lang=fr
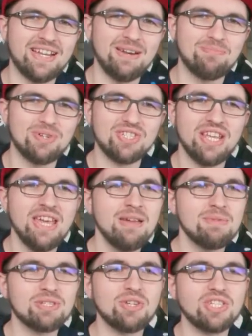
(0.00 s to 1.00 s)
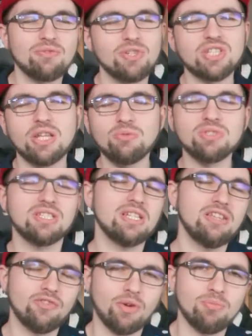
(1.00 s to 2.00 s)
à quel point je lis, parce qu'à chaque fois j'annonce des
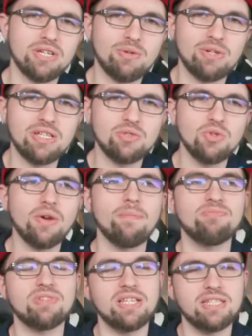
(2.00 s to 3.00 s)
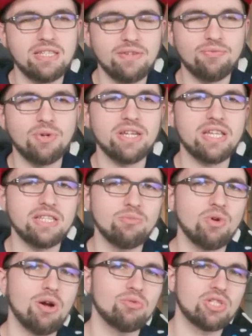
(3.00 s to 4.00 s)
livres pour les coins lecture et des fois il y a des
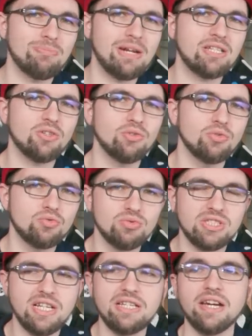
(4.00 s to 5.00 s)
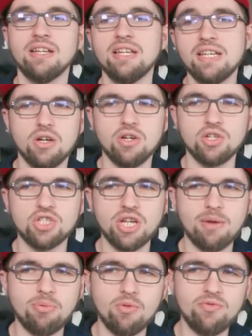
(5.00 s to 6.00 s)
mois où j'ai pas le temps de tous les lire. Euh,
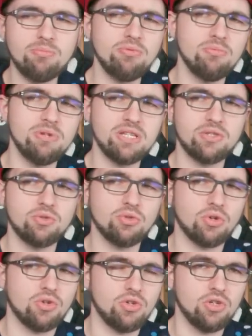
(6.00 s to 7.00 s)
j'ai un profil public sur